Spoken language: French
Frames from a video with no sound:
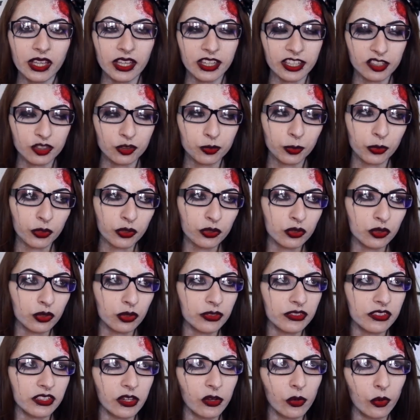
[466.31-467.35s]
et je pense que
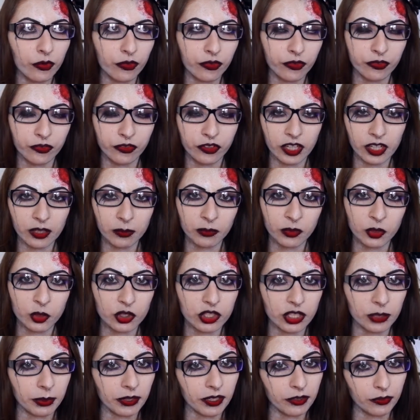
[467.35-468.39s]
c'est le film que
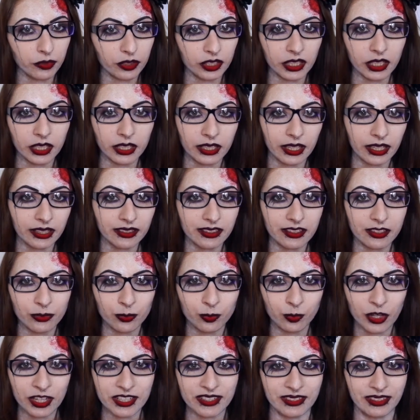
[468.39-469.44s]
j'ai préféré regarder ce
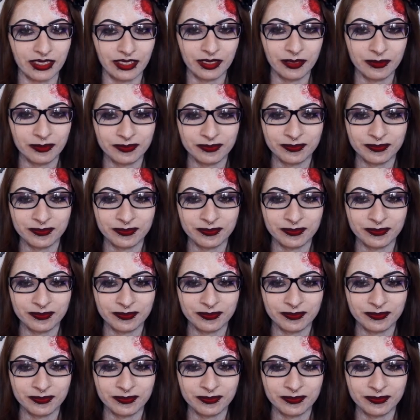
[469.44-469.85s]
mois-ci.